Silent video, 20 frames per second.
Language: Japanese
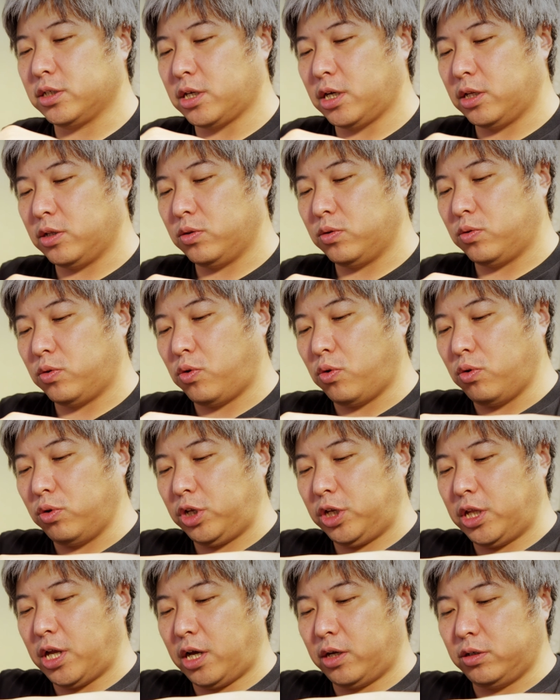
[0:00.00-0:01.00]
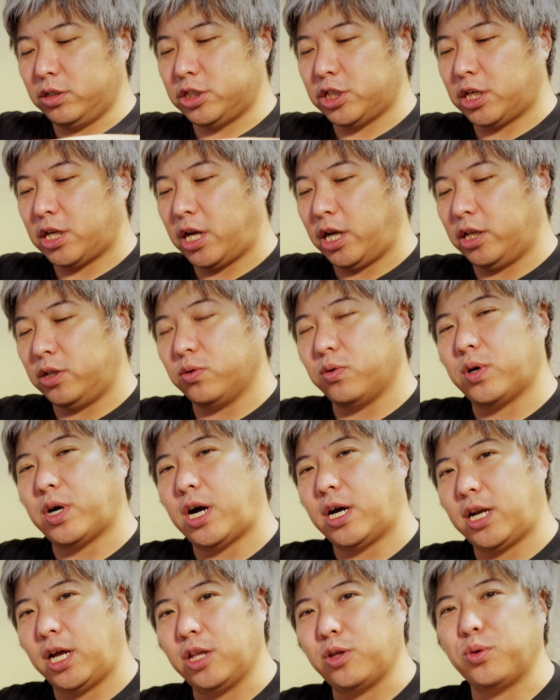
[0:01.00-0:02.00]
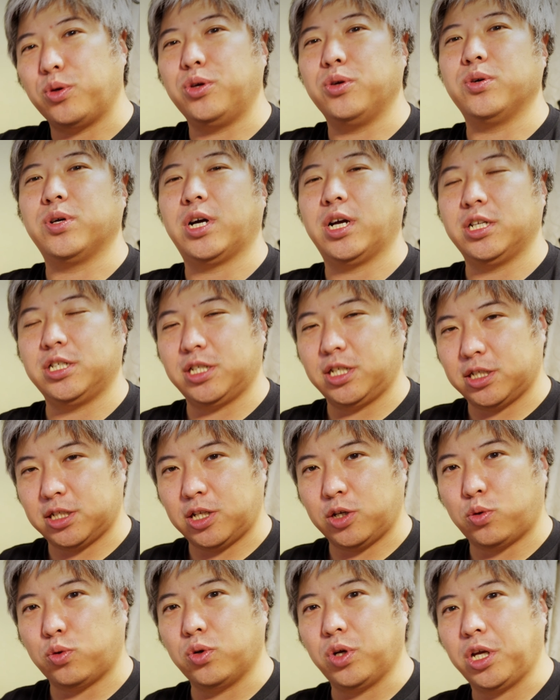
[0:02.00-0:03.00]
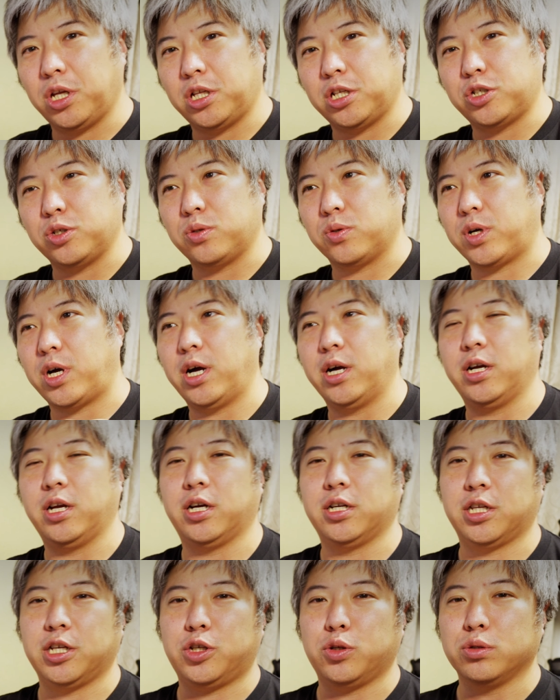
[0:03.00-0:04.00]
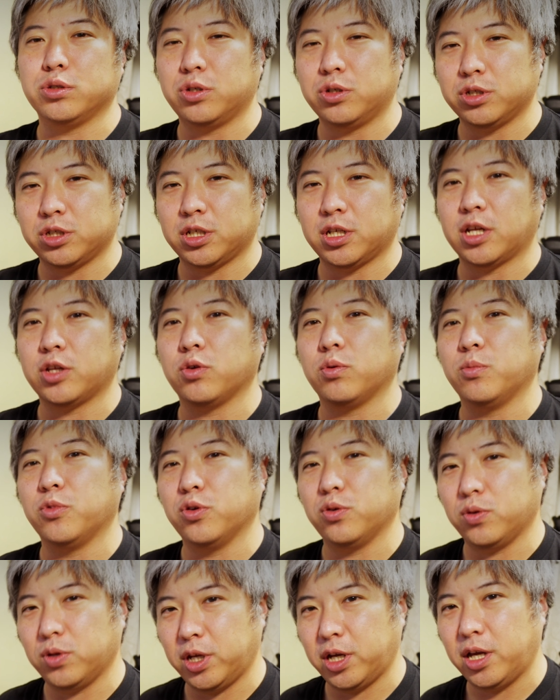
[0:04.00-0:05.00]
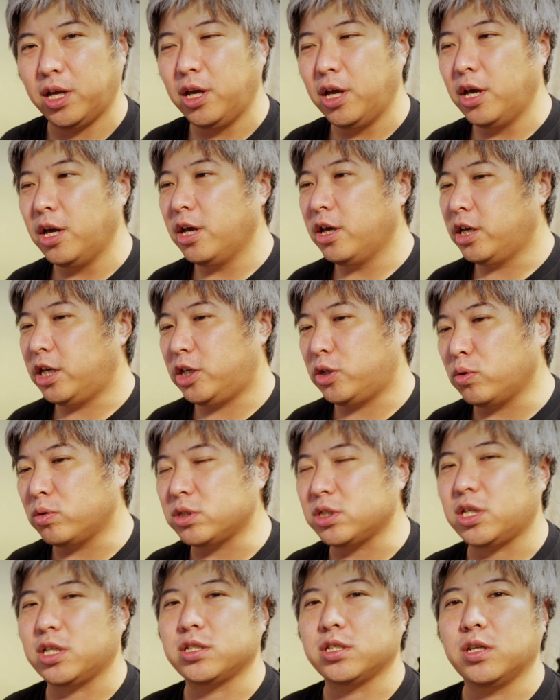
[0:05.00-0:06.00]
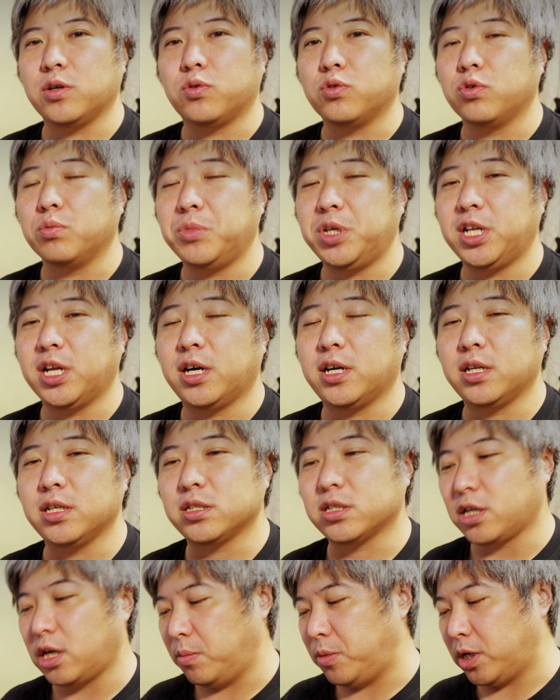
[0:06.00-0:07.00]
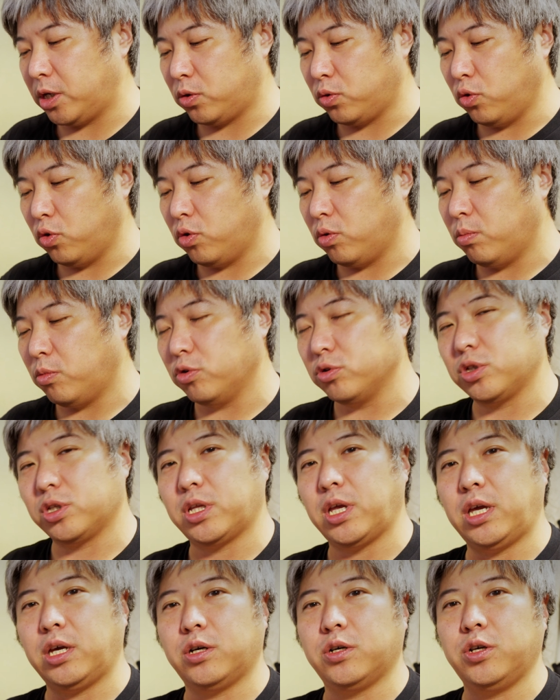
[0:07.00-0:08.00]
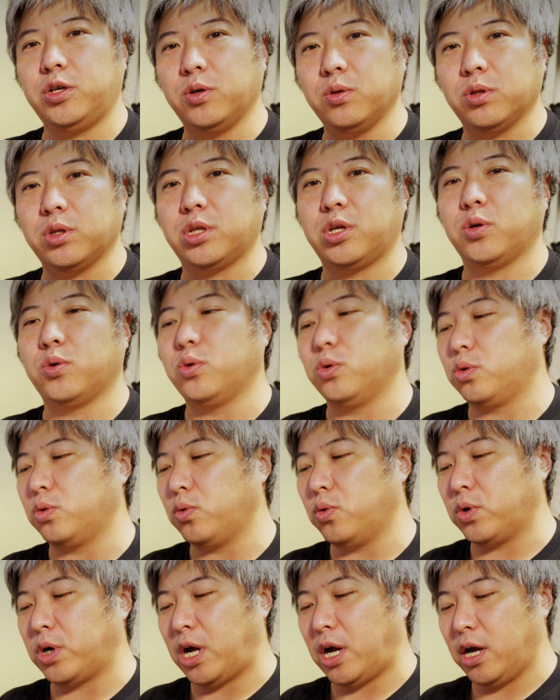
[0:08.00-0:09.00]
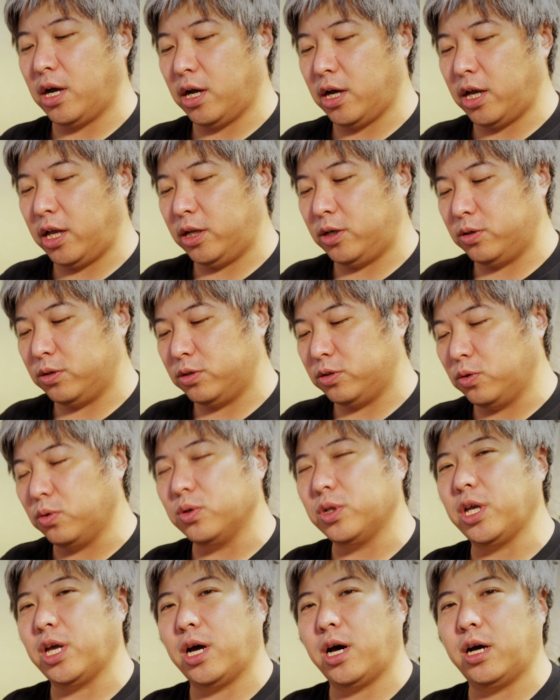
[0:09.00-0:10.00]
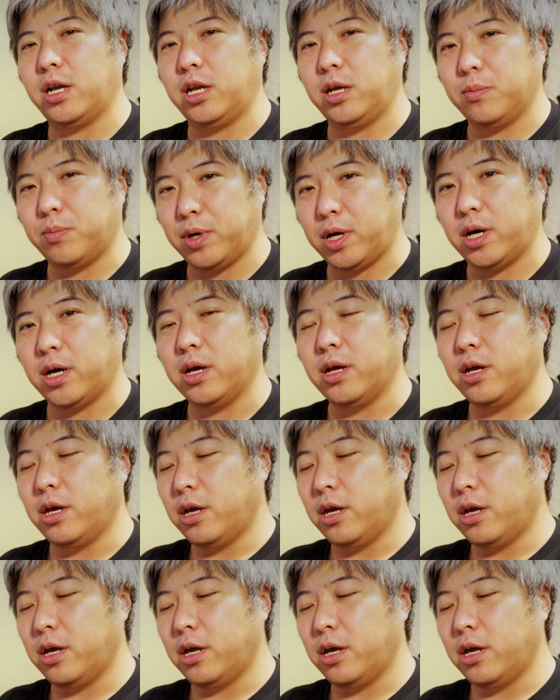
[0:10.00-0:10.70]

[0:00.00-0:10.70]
感の方になるんじゃないのかなという感じですね。この辺ってちょっと考え方人それぞれだと思うので、一つですね、このミラーレスカメラ等を持っていくよっていうことを考えるのであれば、